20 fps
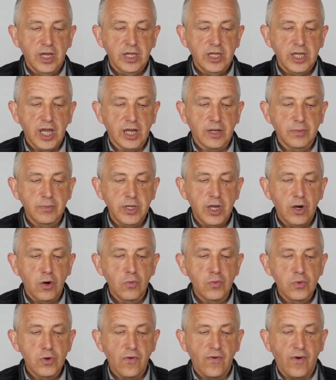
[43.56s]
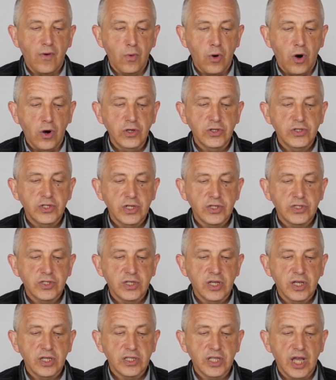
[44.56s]
Jak mnie umiłował
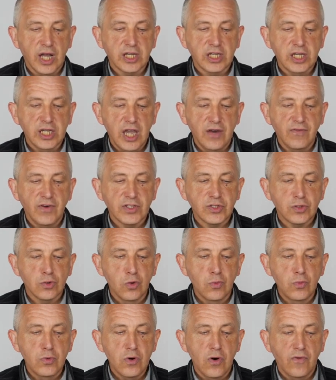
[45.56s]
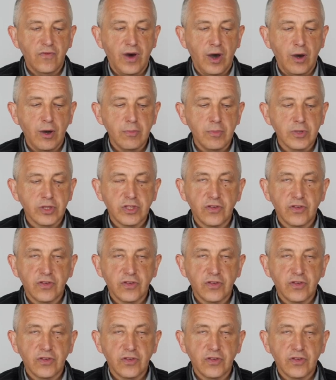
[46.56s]
Ojciec, tak i ja Was umiłowałem,